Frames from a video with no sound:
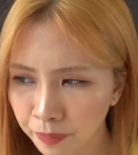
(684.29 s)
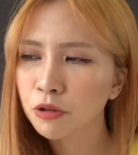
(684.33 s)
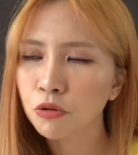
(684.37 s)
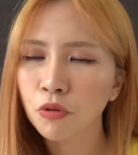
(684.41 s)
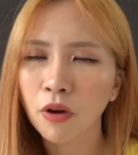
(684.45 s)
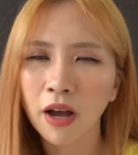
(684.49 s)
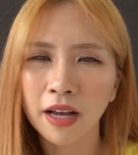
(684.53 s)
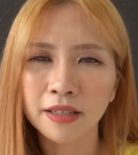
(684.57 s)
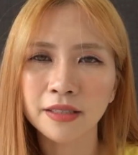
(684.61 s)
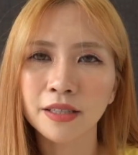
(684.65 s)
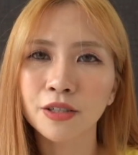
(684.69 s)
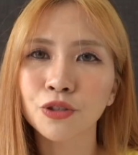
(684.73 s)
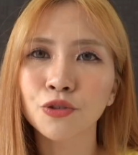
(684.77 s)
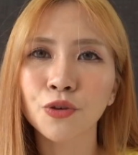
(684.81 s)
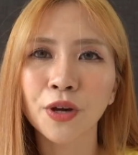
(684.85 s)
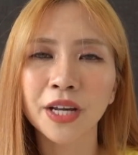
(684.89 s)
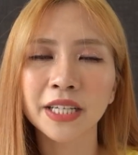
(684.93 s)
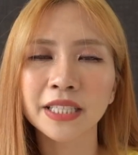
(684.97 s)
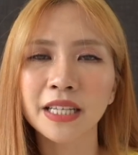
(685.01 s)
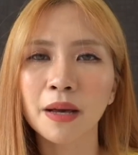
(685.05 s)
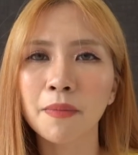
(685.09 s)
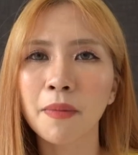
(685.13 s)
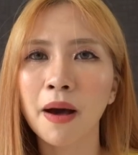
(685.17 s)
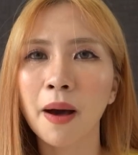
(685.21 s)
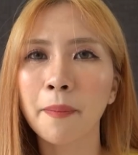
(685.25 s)
itu nggak
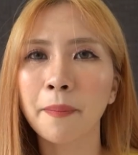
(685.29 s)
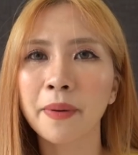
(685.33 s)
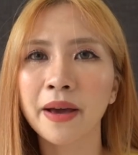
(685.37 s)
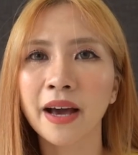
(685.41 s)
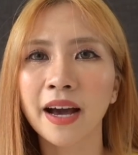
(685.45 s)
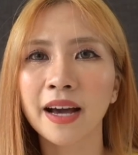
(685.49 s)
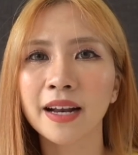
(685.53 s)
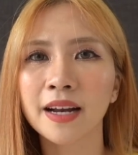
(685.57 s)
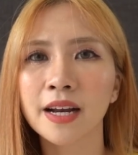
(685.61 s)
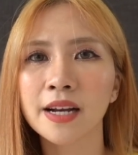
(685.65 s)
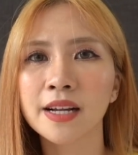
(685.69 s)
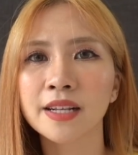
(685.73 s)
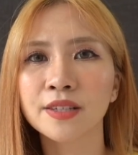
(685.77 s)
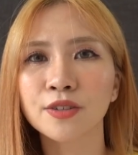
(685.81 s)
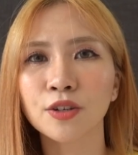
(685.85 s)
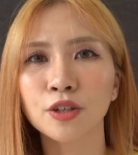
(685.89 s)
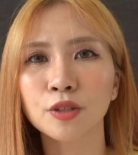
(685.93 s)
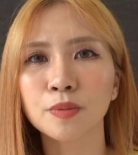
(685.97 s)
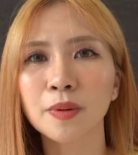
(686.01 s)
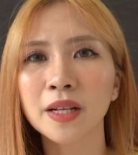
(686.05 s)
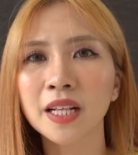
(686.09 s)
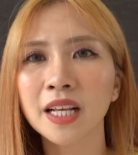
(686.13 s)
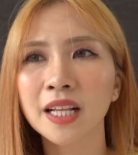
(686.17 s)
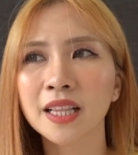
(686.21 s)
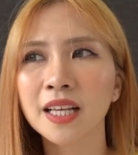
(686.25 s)
sesuai sama apa yang ada di
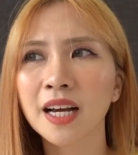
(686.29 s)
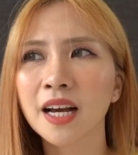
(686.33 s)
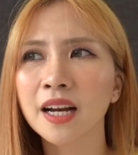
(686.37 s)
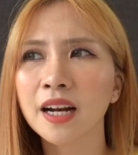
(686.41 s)
sosmed kita